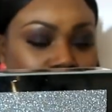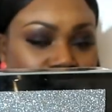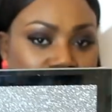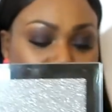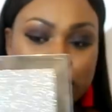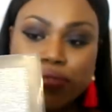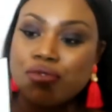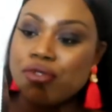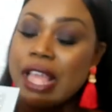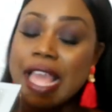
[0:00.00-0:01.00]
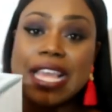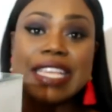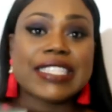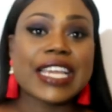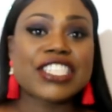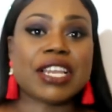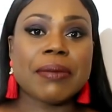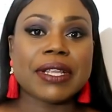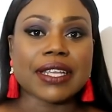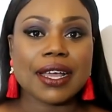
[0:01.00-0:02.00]
moi j'aime beaucoup et ça je les
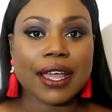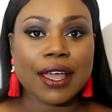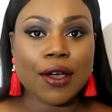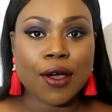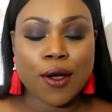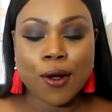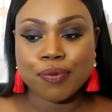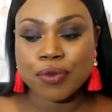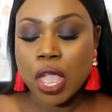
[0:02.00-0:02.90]
mettrai euh,